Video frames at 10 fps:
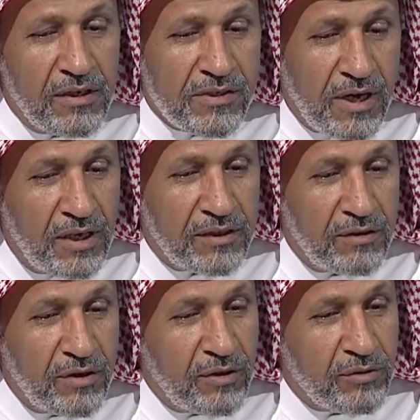صراحه
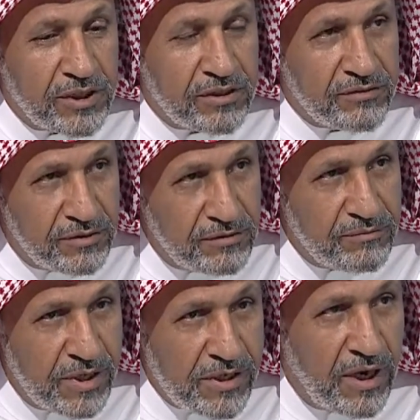يعني وجدت
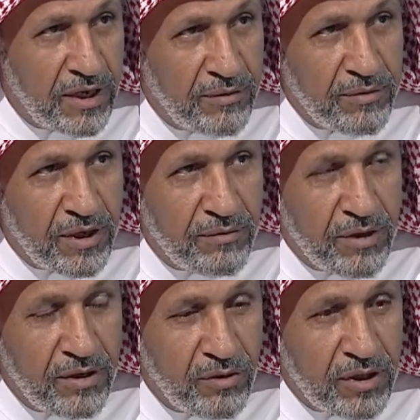مساحه كبيره
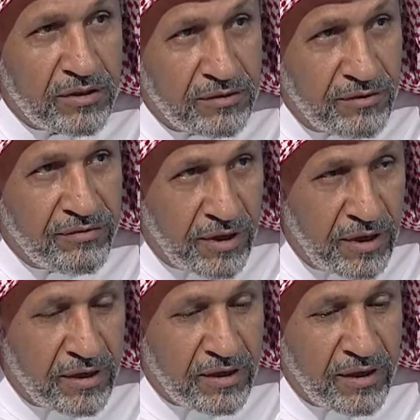من الوقت, الوقت.
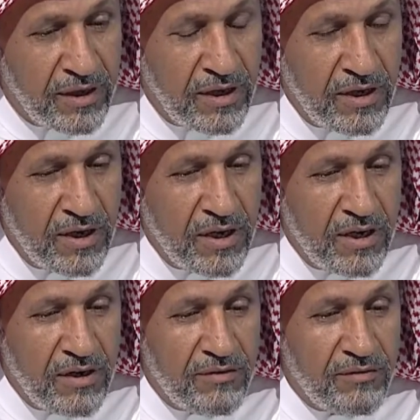فراغ كذا
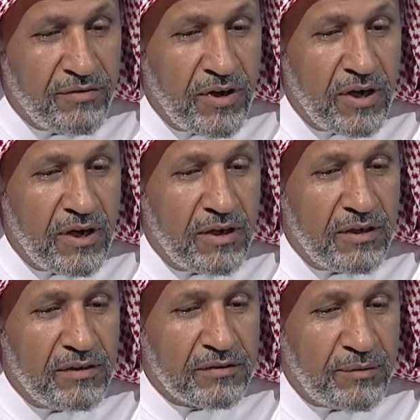
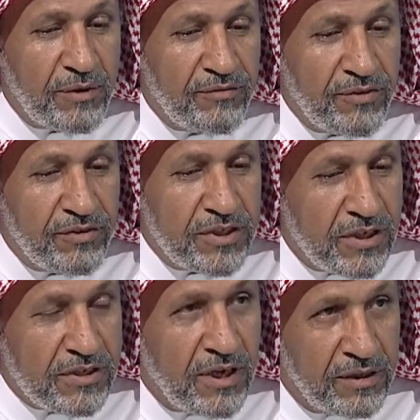فطبعا في في
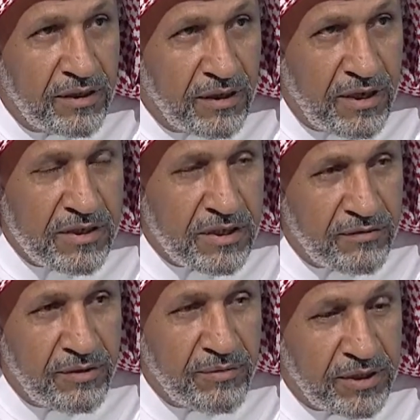جلساتي الخاصه
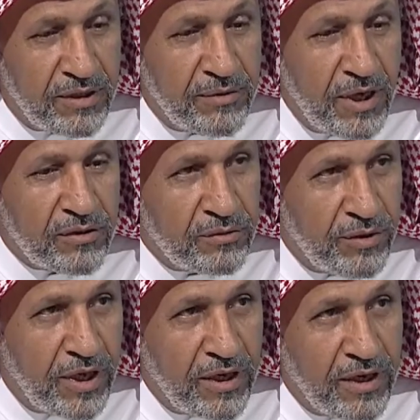في مكتبي اكتب
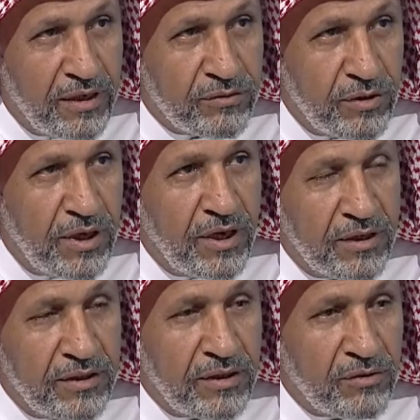الايات
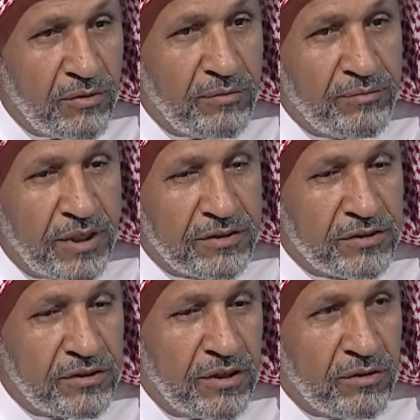والاحاديث وابيات
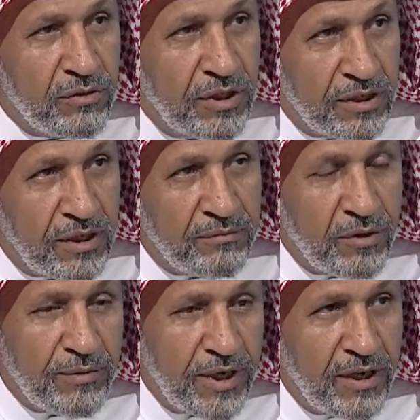الشعر والحكم
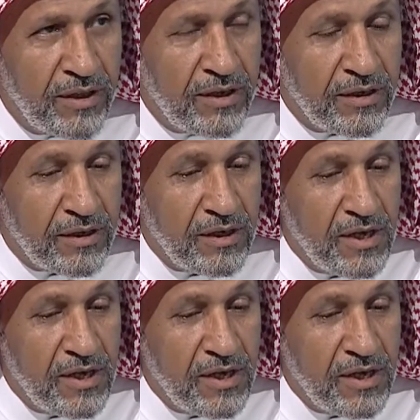وما الى ذلك.